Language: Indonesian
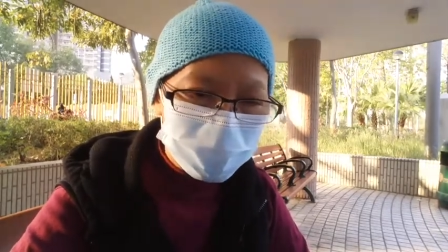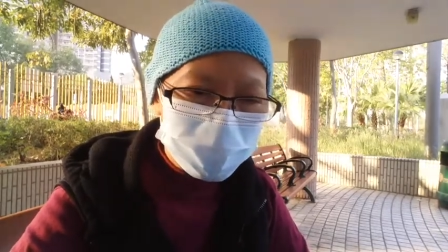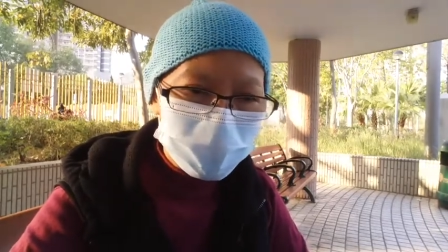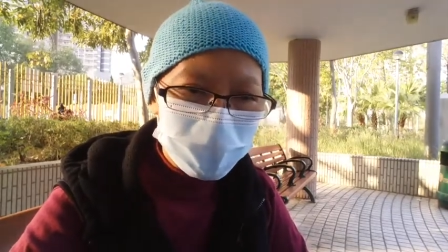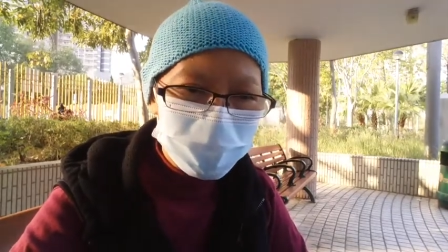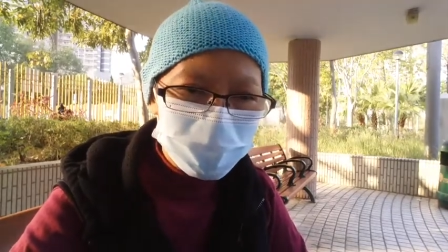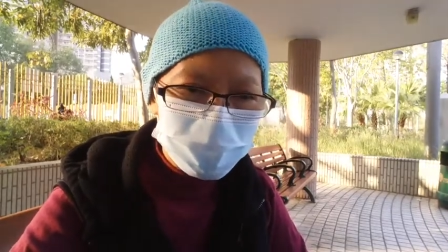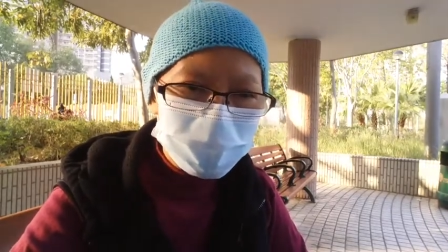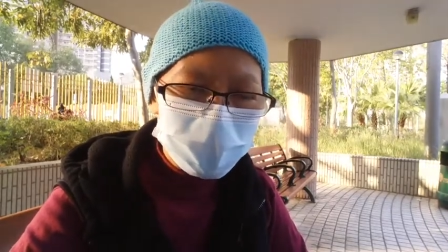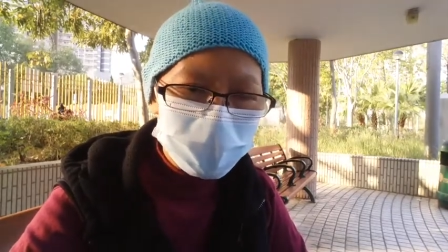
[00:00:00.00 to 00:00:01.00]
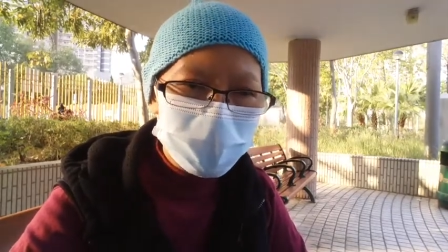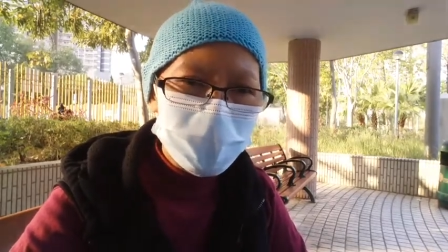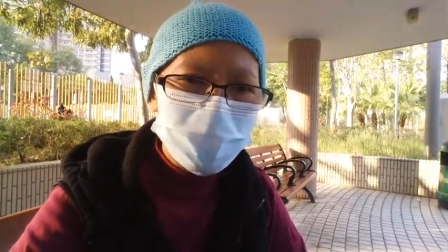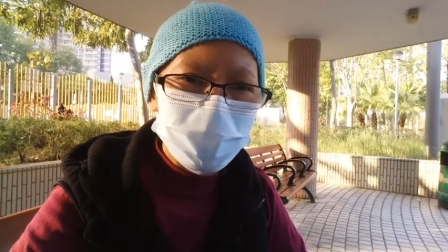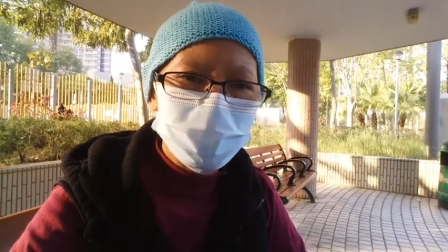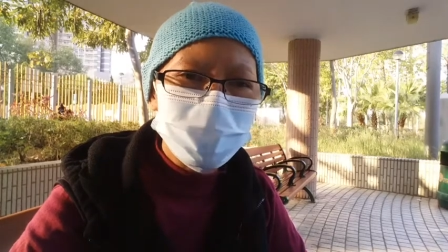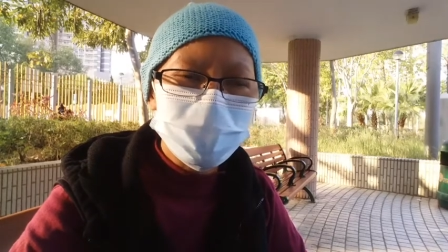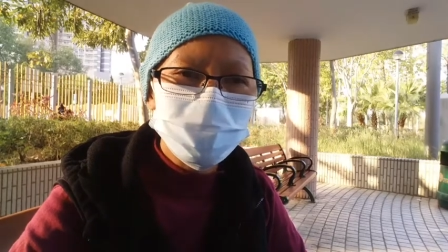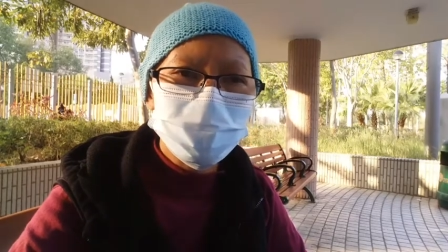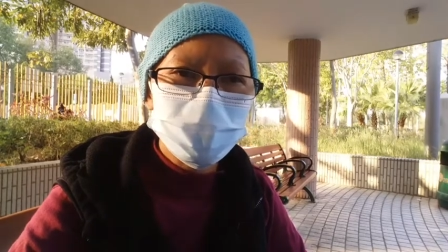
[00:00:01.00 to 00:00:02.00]
berusaha untuk sharing apapun
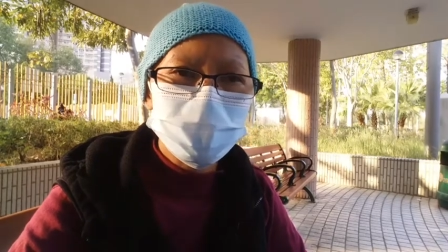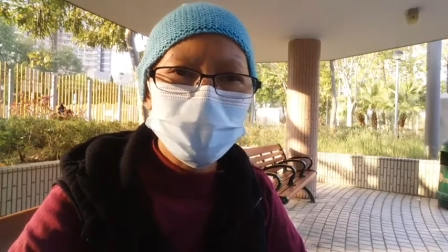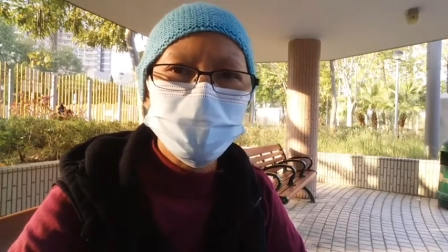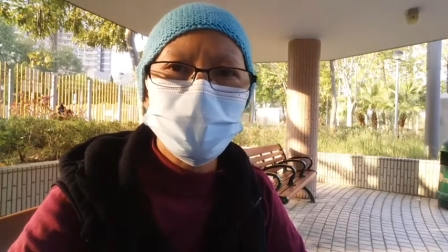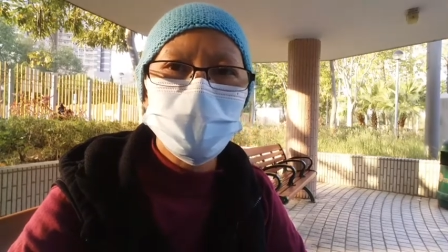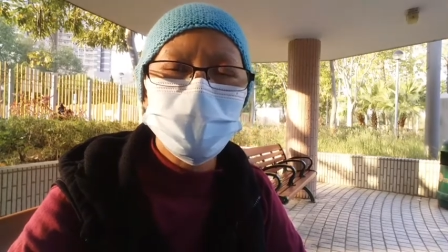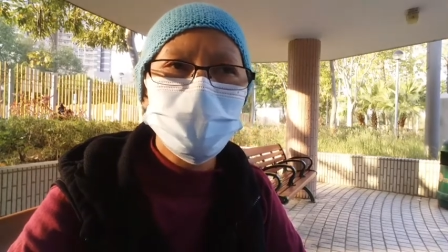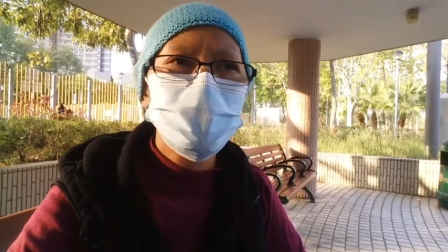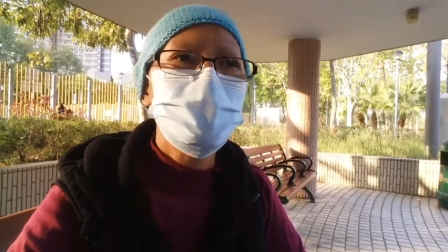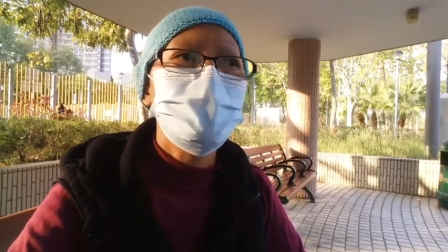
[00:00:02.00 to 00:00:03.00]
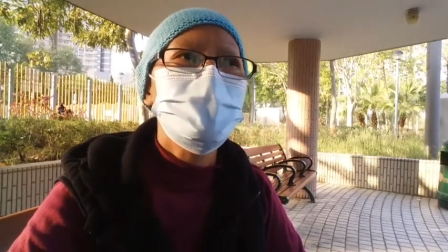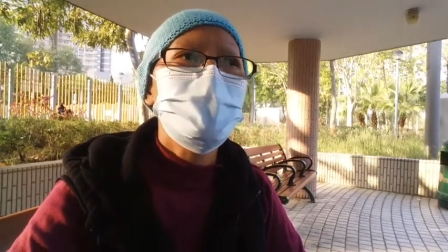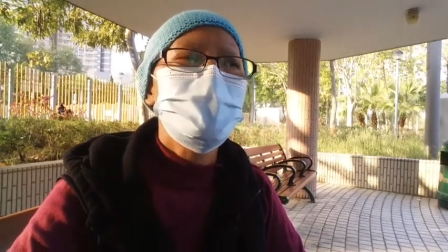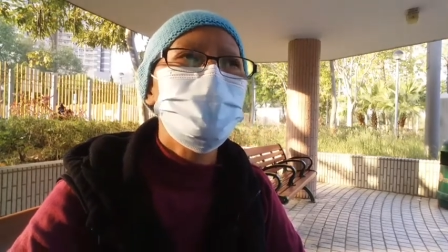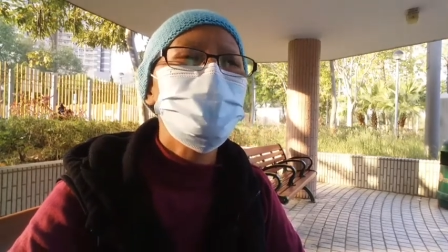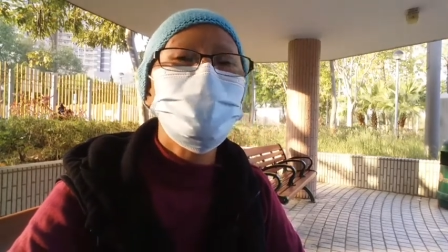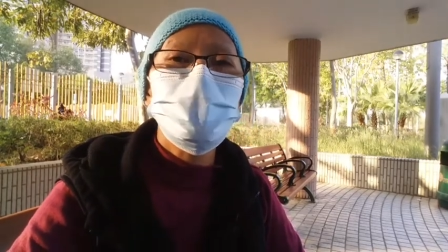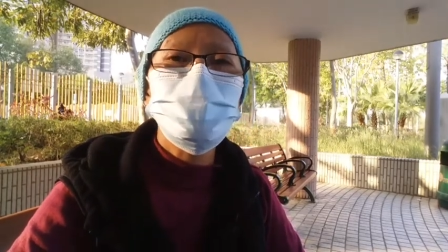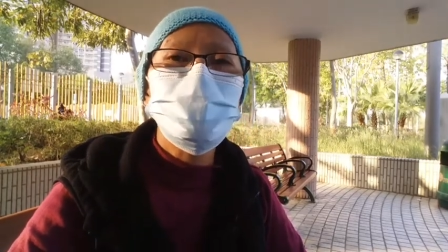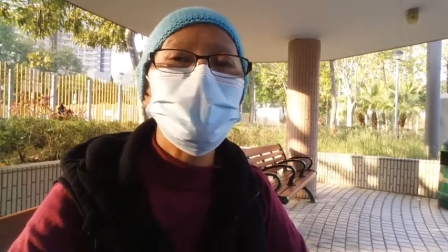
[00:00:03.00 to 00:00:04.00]
yang sudah saya jalani untuk ilmu